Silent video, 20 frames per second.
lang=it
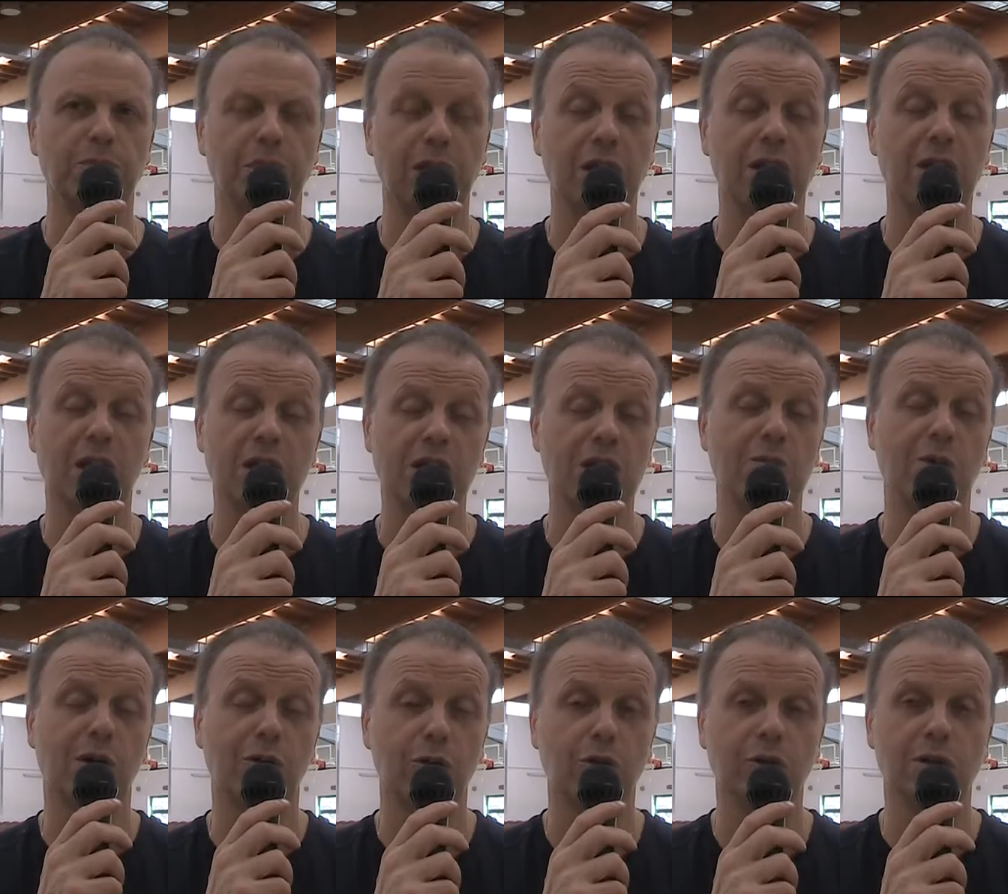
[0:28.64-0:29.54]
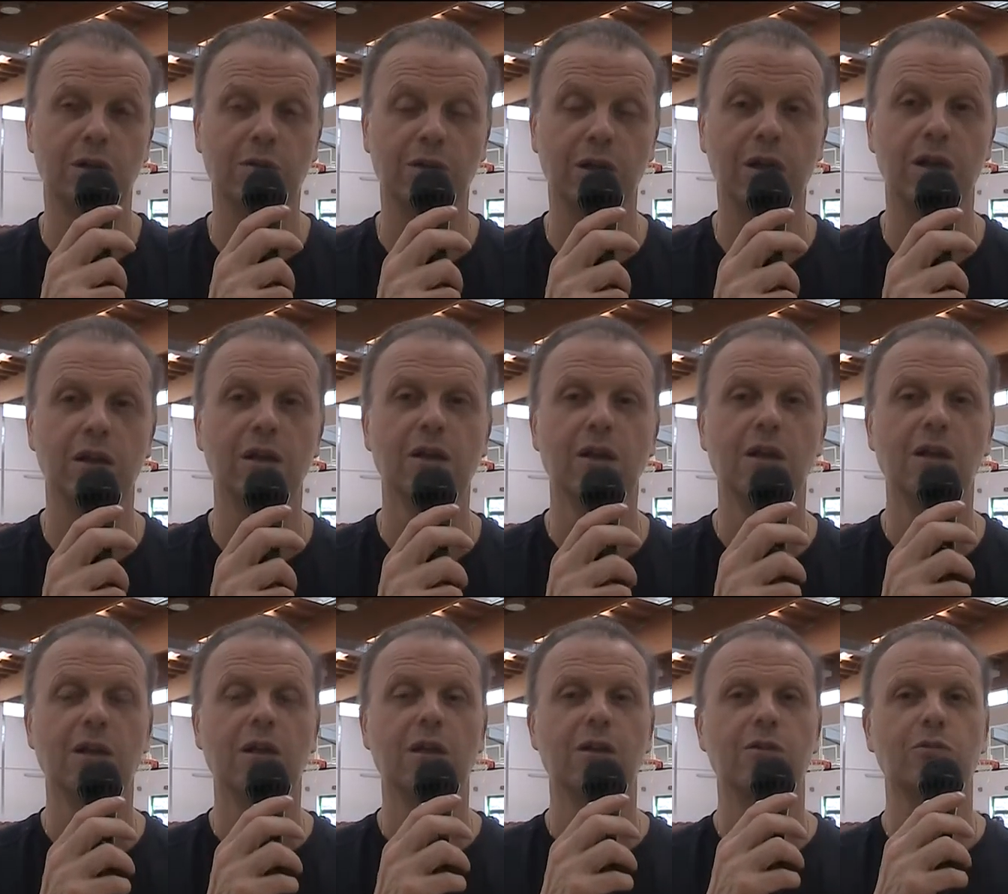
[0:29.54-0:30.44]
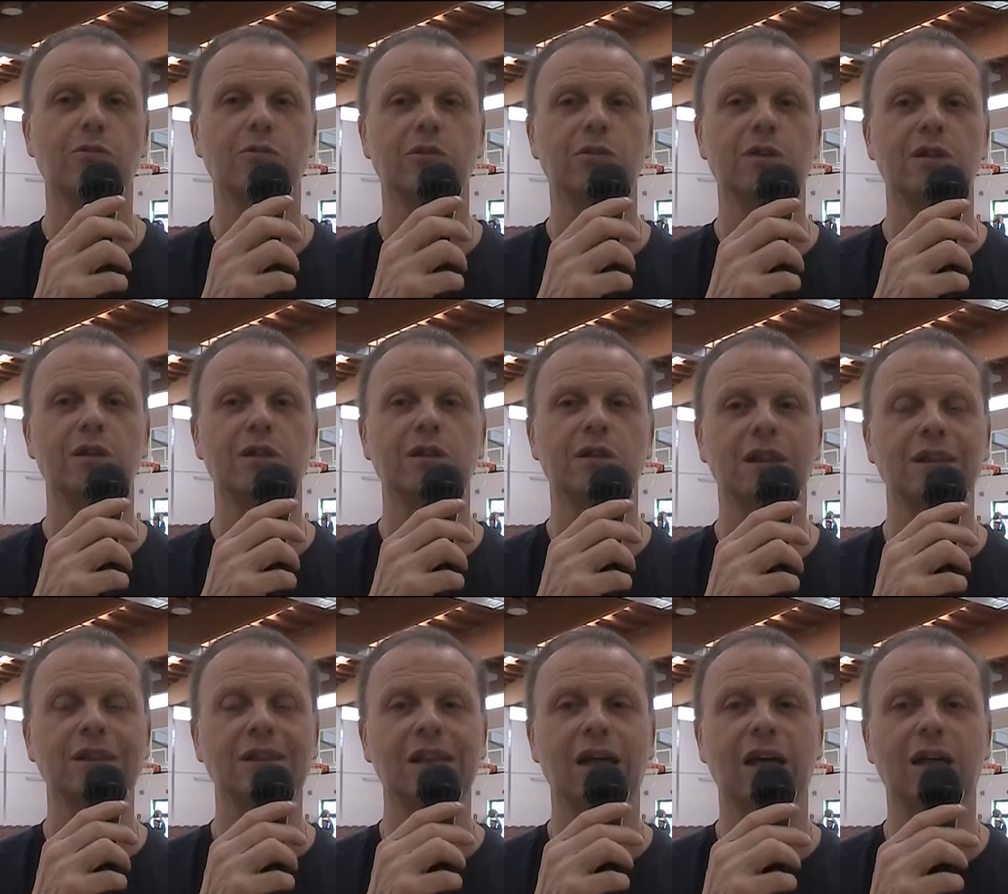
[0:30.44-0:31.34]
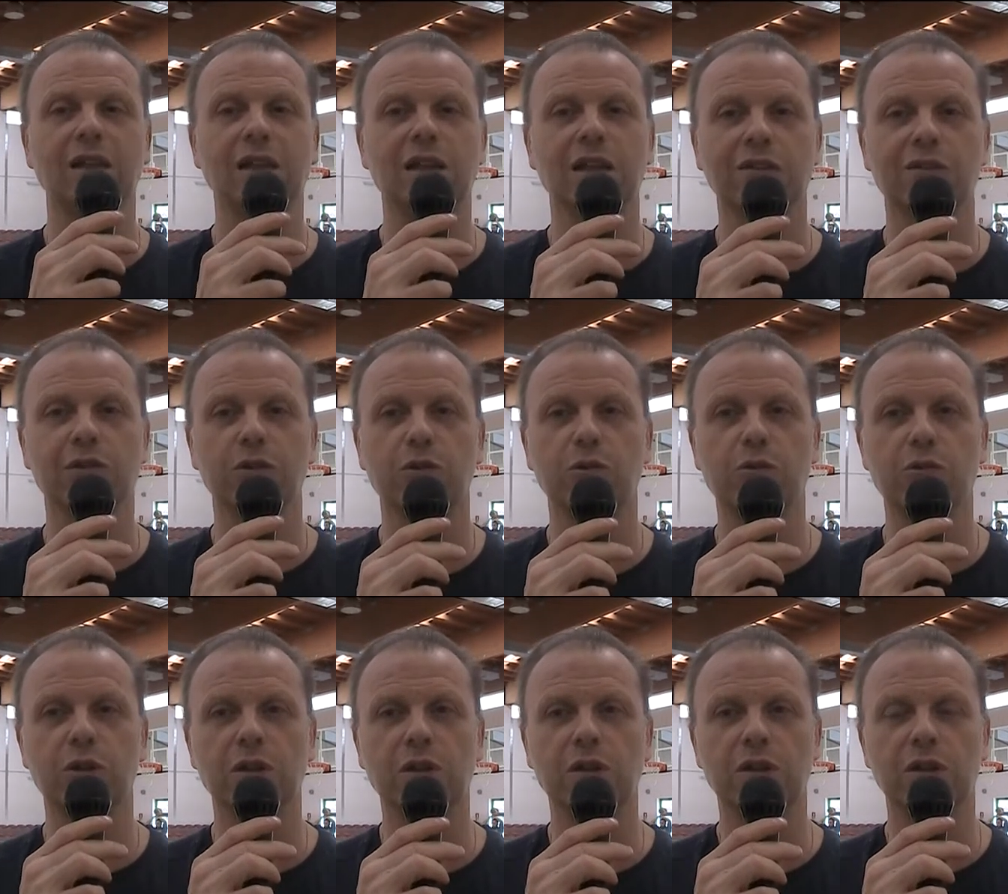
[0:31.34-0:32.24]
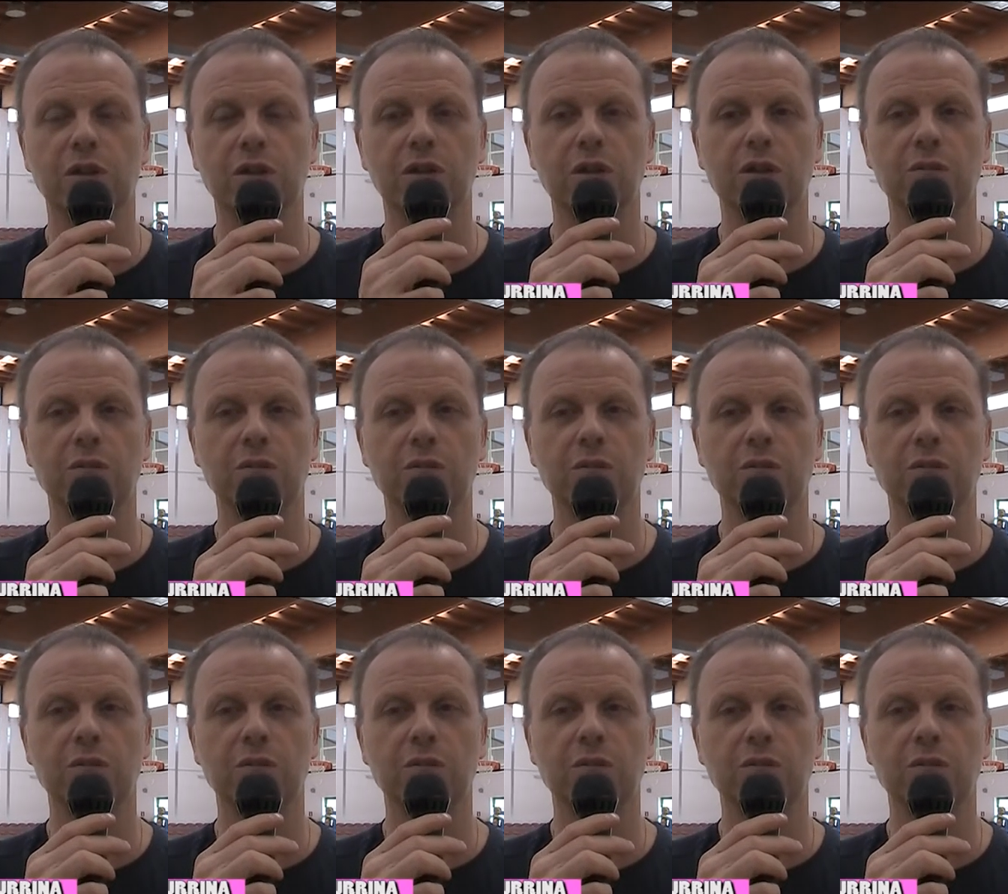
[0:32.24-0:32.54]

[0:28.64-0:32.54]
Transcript: per l'ennesima volta perché uno dei tanti anni che vengo qui in,